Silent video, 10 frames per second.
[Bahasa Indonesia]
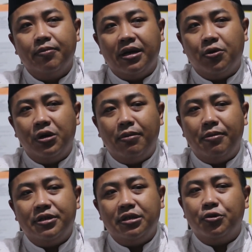Para
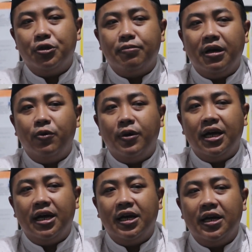ulama menyebut
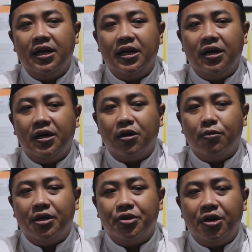bahwa
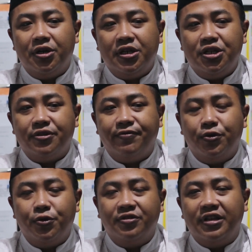Ramadan
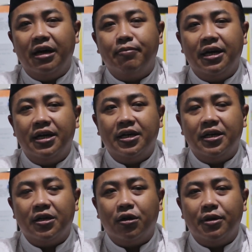nisfuhu zahaba.
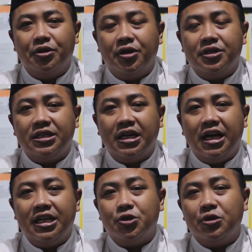Ramadan
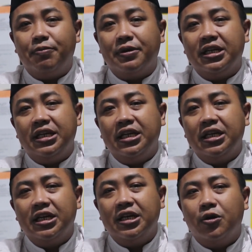setengahnya sudah pergi.
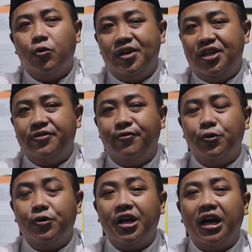Wa
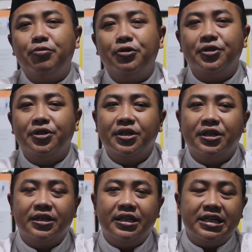nisfuhu zahabun
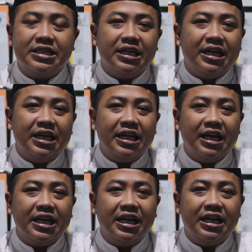dan setengahnya
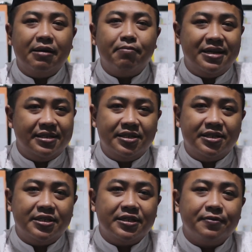lagi adalah
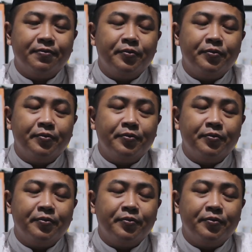emas.